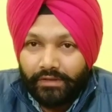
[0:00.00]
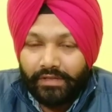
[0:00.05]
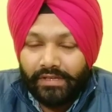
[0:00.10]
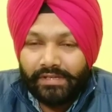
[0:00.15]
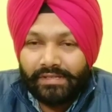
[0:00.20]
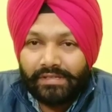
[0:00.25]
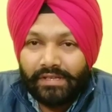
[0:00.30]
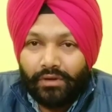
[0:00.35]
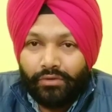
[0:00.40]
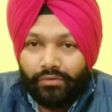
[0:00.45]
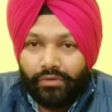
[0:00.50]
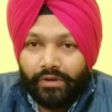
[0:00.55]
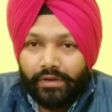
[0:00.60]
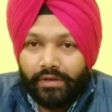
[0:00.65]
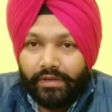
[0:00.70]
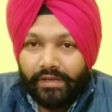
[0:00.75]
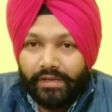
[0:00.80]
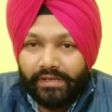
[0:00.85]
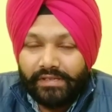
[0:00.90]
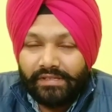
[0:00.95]
दिस
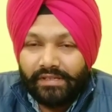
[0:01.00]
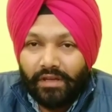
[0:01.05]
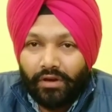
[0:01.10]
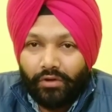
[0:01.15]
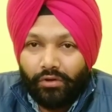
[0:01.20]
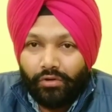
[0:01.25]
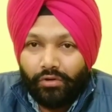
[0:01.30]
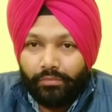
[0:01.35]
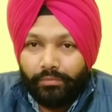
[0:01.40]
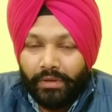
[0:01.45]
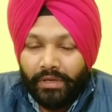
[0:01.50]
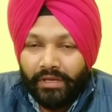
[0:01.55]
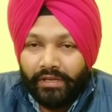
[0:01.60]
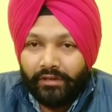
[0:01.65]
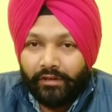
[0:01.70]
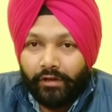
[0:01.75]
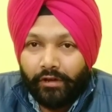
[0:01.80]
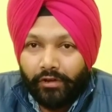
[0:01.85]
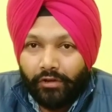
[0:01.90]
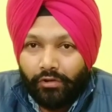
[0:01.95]
साउंड इज नाउ बींग
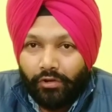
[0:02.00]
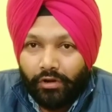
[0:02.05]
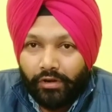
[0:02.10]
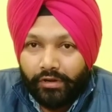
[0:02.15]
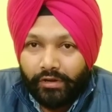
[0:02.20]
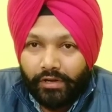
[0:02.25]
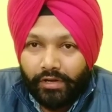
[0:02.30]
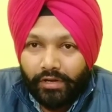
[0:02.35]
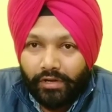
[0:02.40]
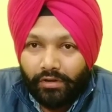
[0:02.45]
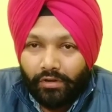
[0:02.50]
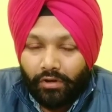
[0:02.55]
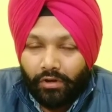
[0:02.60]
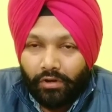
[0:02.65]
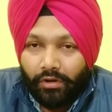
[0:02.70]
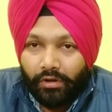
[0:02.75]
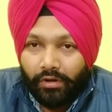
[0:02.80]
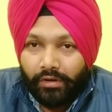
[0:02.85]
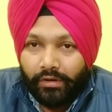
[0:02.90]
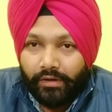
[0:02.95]
रिकॉर्डेड
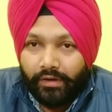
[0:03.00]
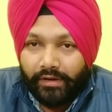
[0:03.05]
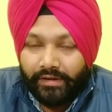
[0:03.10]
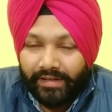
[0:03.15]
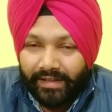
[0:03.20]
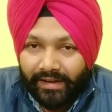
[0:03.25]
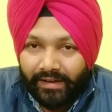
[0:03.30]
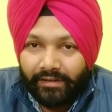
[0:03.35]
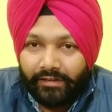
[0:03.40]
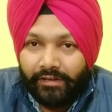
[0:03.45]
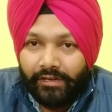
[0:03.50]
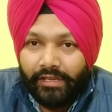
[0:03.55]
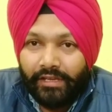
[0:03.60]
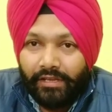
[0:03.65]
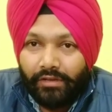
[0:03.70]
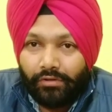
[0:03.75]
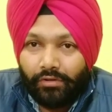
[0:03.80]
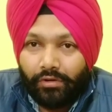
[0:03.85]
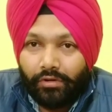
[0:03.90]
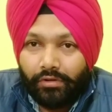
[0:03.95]
ऑन डायरेक्टली
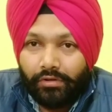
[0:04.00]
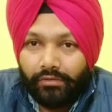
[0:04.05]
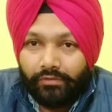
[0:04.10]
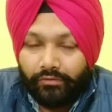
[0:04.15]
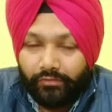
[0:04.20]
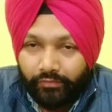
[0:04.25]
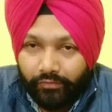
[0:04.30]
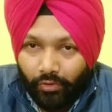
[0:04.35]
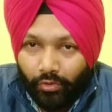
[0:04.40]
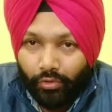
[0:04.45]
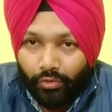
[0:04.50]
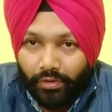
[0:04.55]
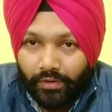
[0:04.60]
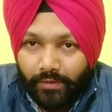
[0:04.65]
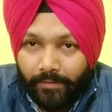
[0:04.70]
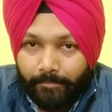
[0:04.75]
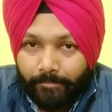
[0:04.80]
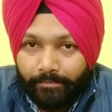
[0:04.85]
ऑन फोन